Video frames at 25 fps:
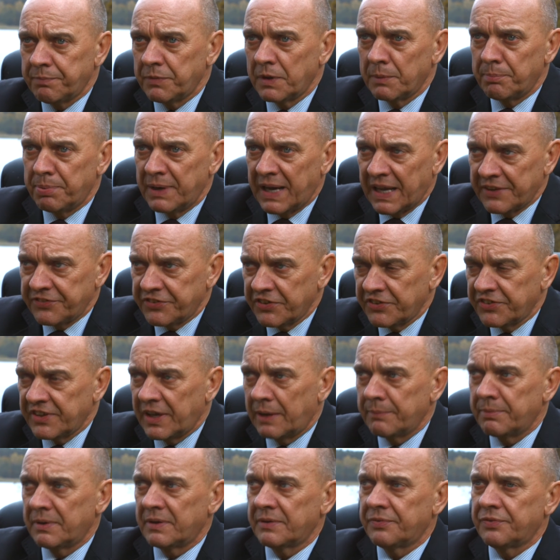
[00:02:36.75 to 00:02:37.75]
e, place
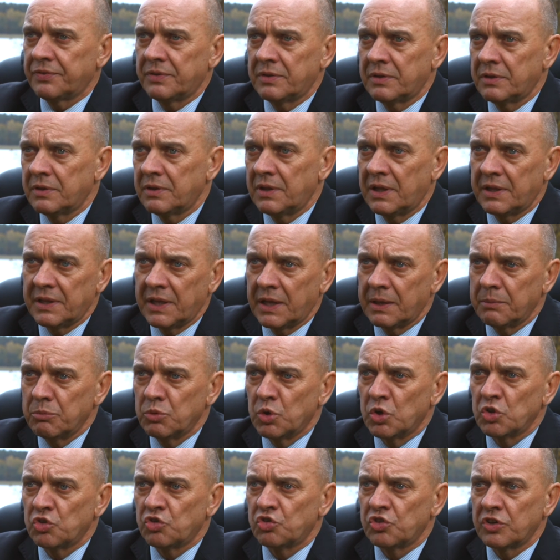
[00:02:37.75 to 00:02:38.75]
zabaw dla
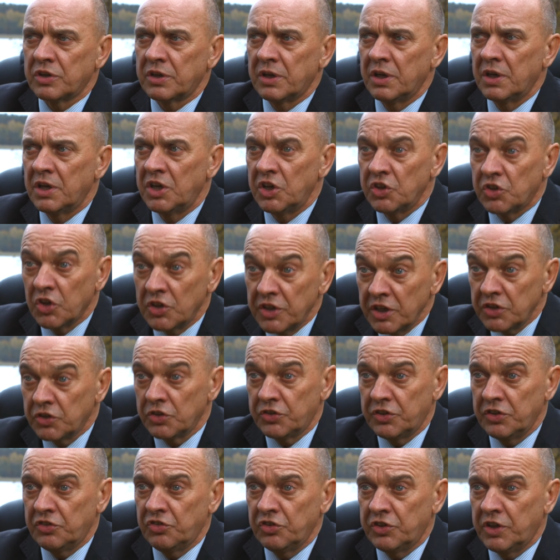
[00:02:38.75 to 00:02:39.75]
najmłodszych i to nie
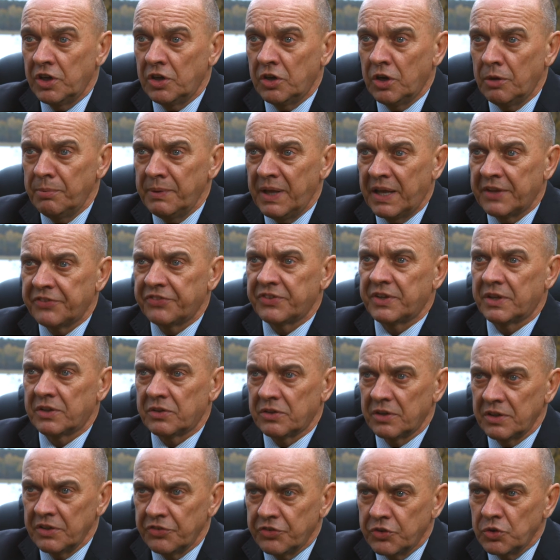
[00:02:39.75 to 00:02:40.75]
dotyczy tylko miasta,
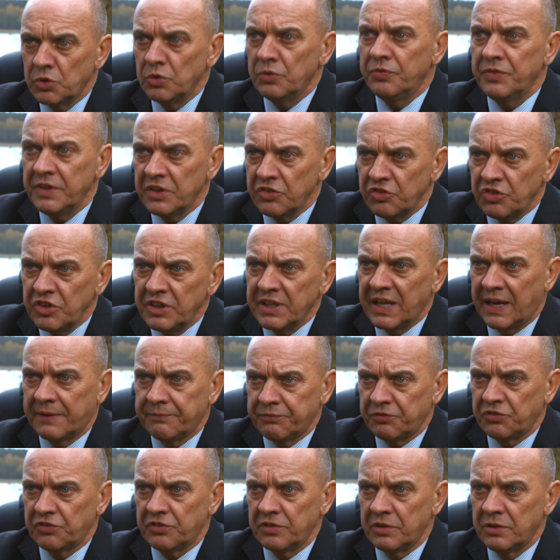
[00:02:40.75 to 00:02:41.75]
to jest również i na
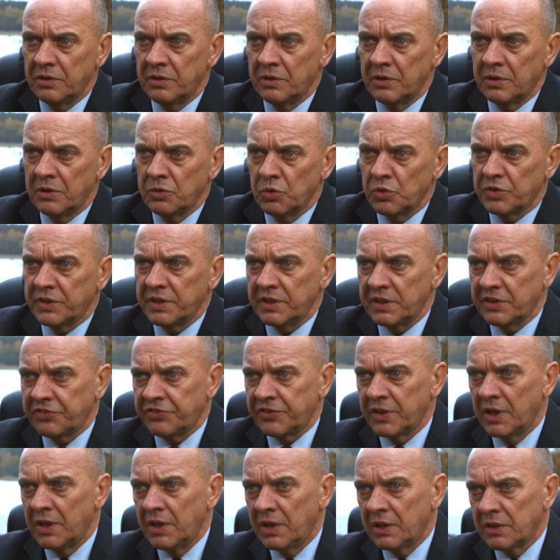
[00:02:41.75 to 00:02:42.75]
wsi. Tutaj
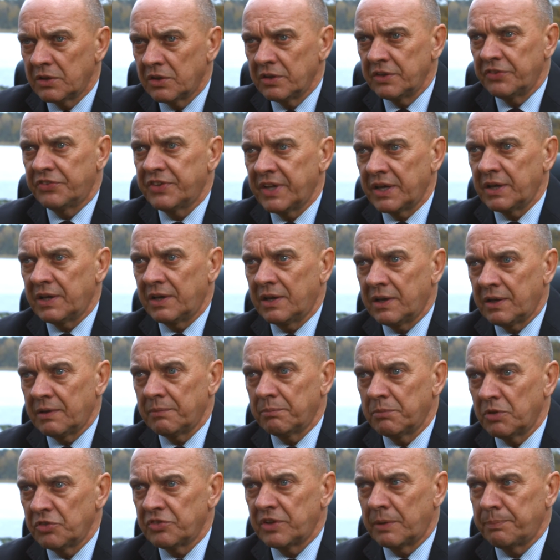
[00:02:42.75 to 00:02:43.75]
jest, to jest taka,
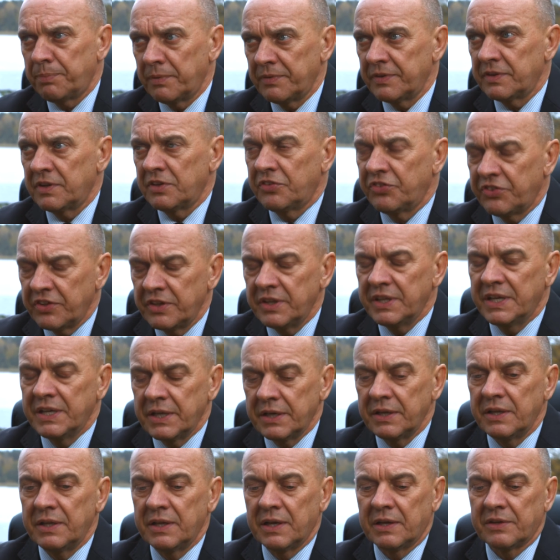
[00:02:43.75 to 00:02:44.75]
można powiedzieć,
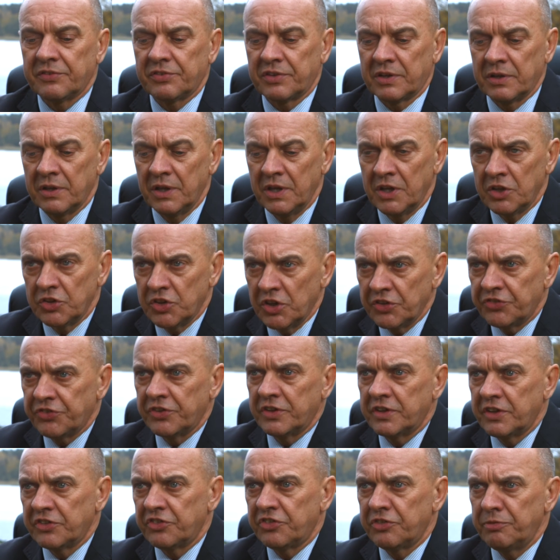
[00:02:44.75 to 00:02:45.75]
synergia, że to, co
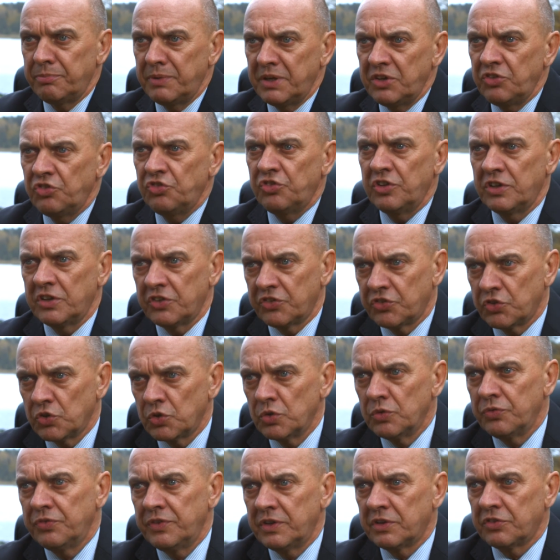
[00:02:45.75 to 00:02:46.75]
jest w mieście, jest
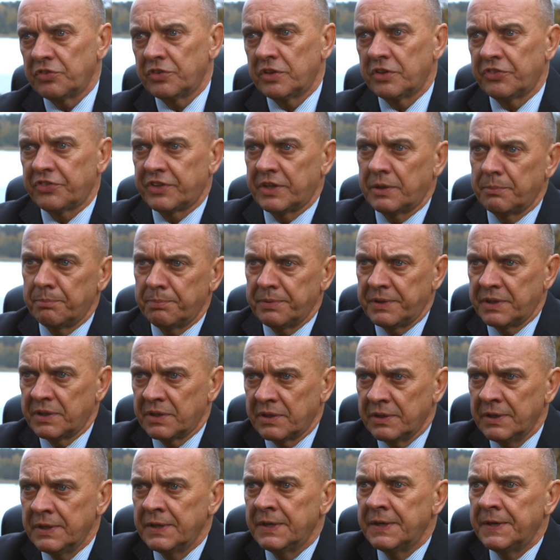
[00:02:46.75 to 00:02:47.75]
również
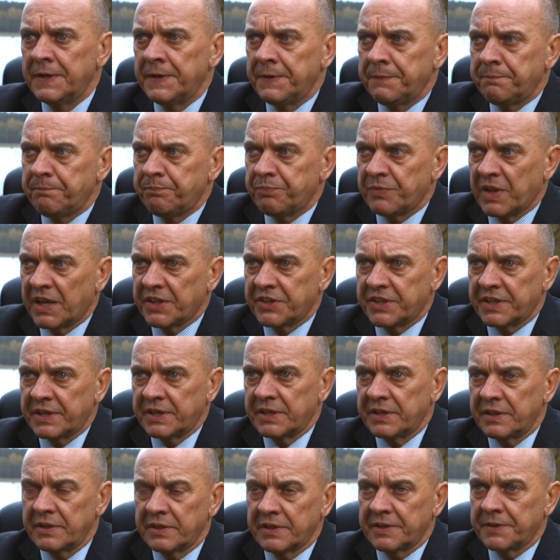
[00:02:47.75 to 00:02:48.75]
dostępne na
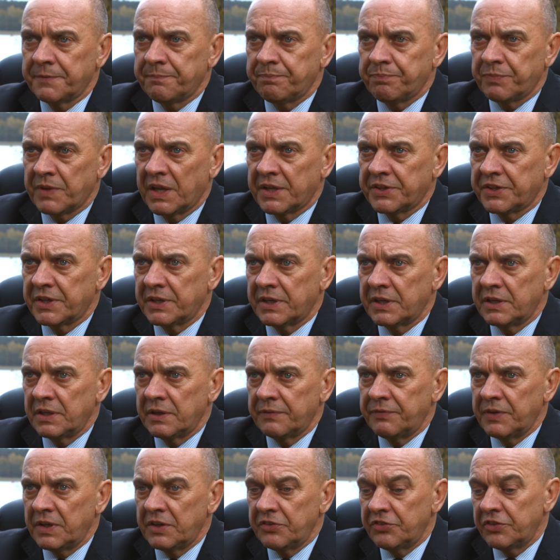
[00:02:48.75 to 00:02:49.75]
terenie, na
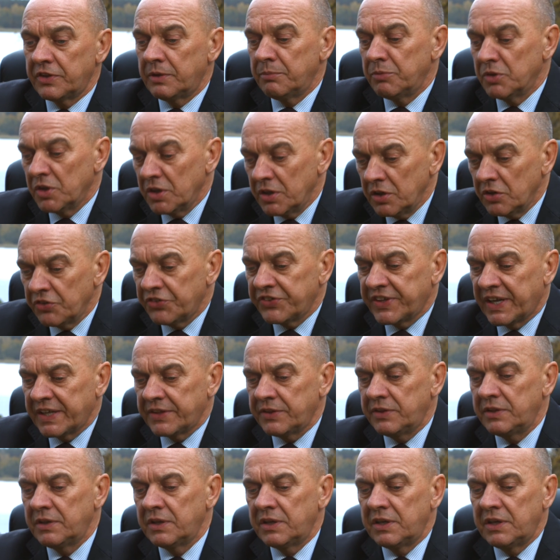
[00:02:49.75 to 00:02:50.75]
terenie wiejskim. No i
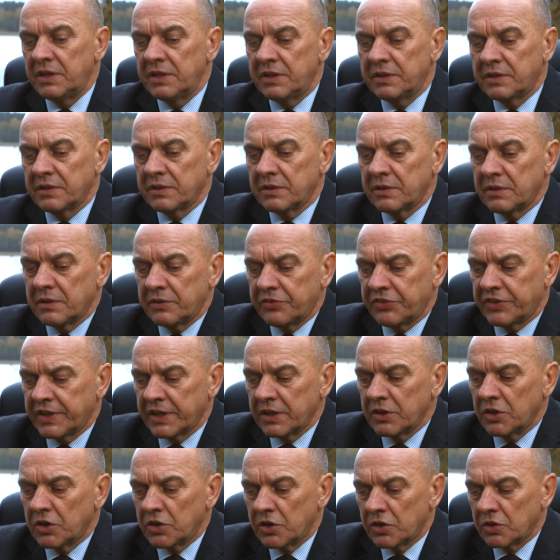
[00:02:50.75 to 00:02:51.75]
ostatni hit y, z
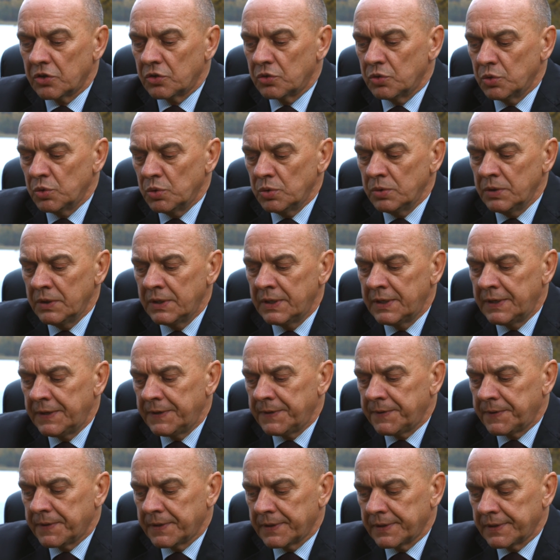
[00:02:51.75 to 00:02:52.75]
tego roku,
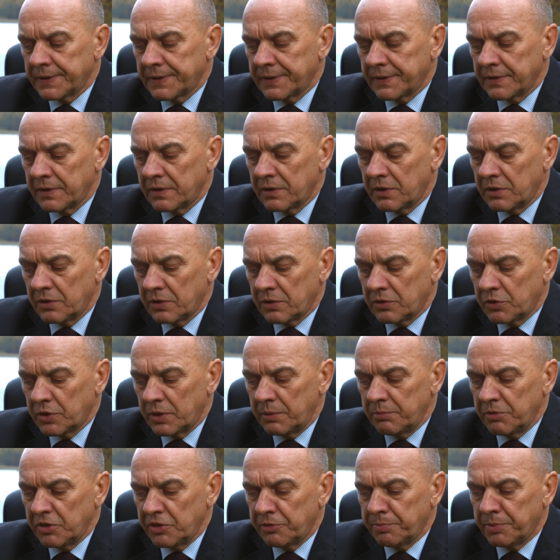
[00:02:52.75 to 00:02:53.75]
y,
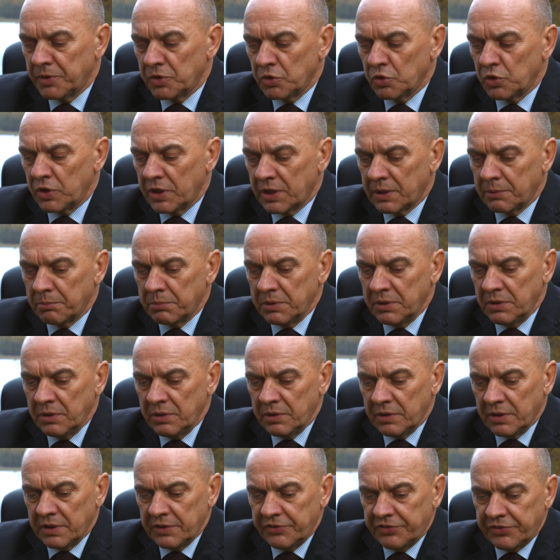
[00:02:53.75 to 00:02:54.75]
którym dysponujemy,
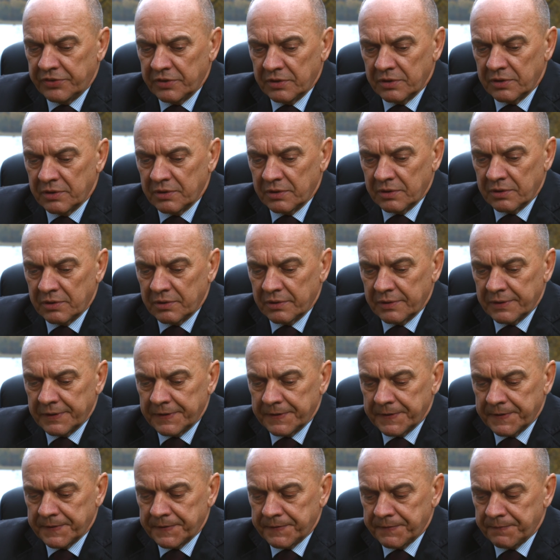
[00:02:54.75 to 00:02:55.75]
to jest, y,
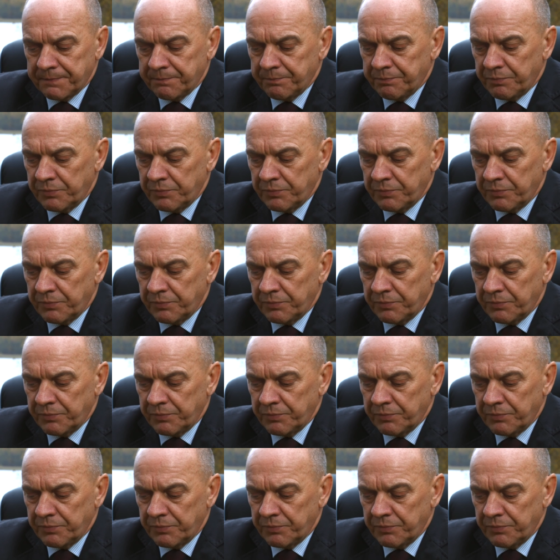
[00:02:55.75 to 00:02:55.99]
y,